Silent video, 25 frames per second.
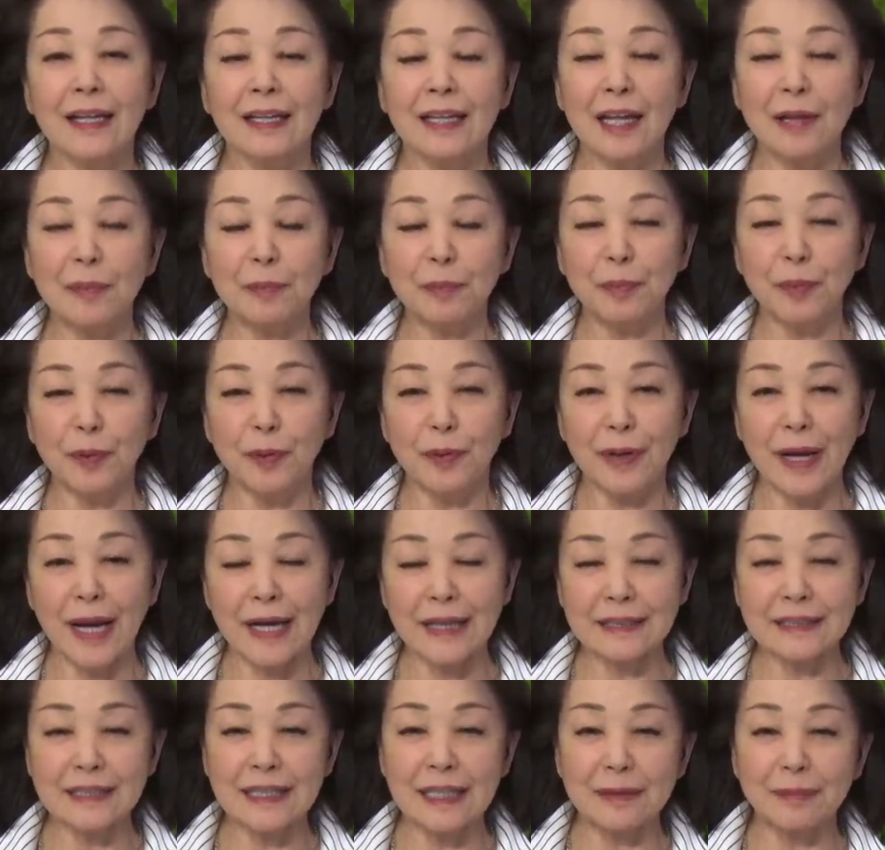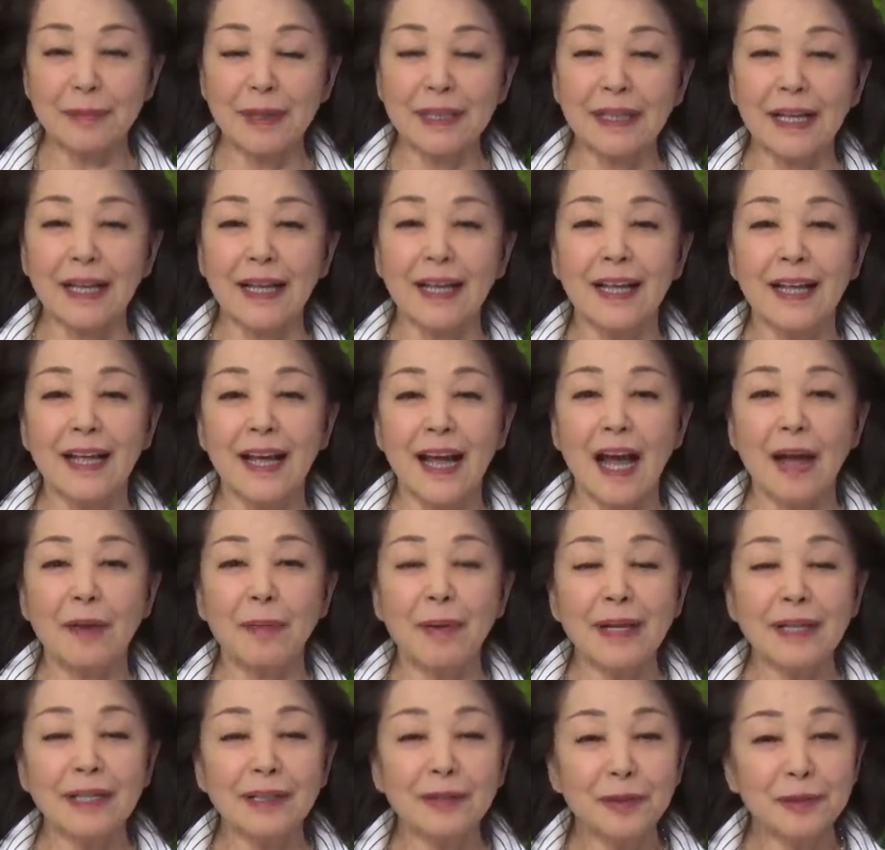憲法改正まで
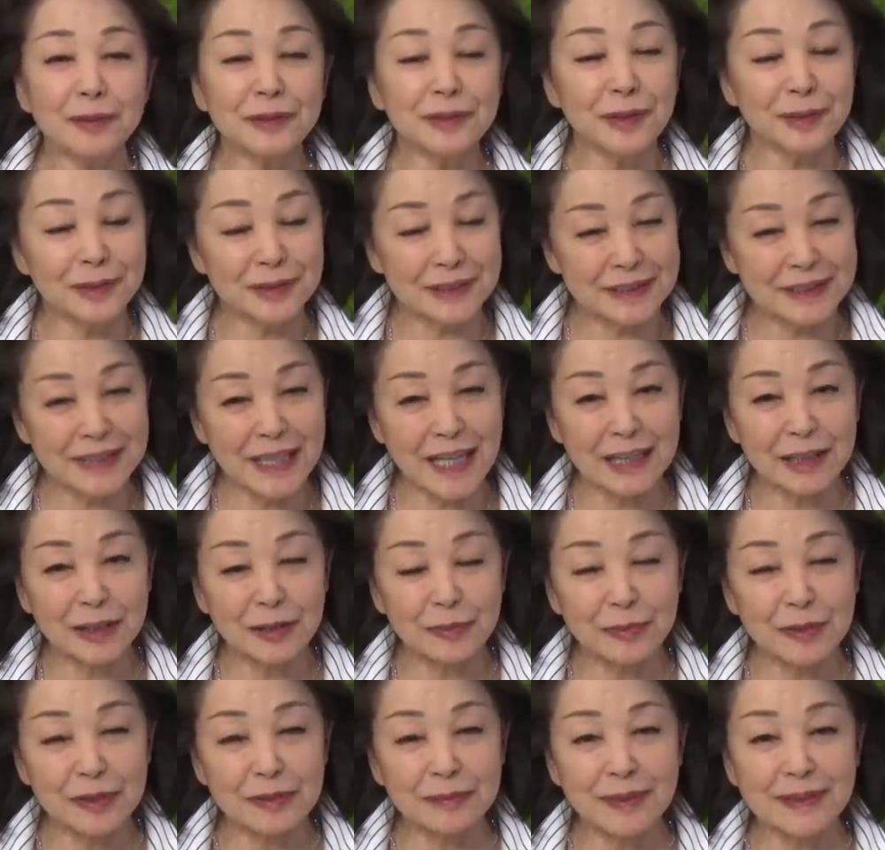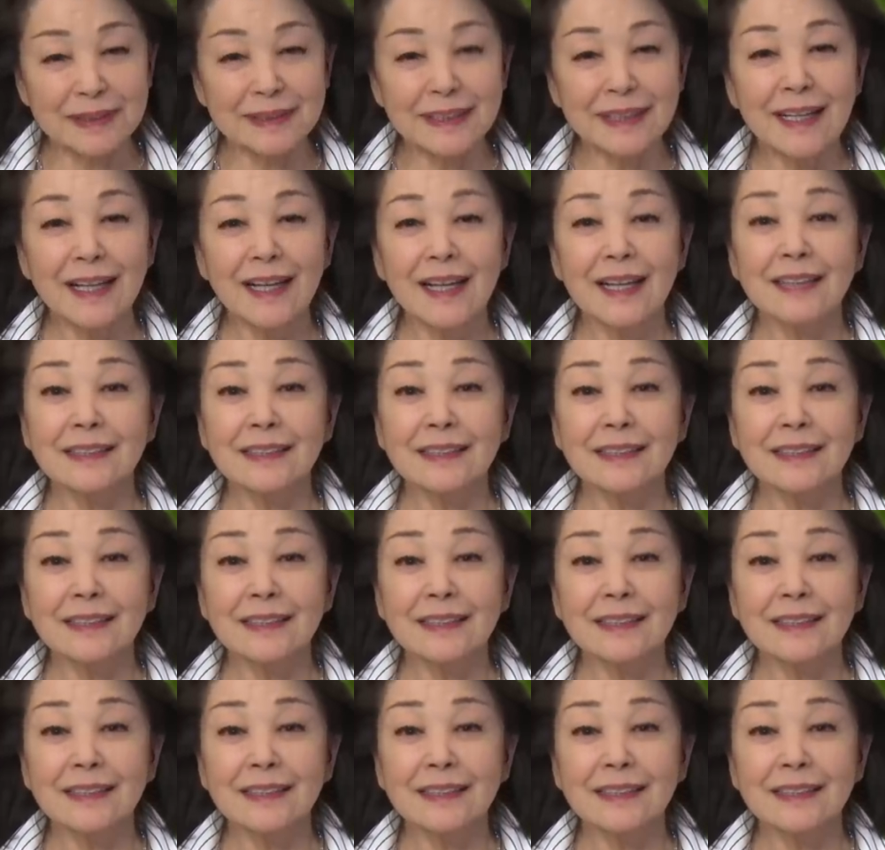幅広く論じたいと思います。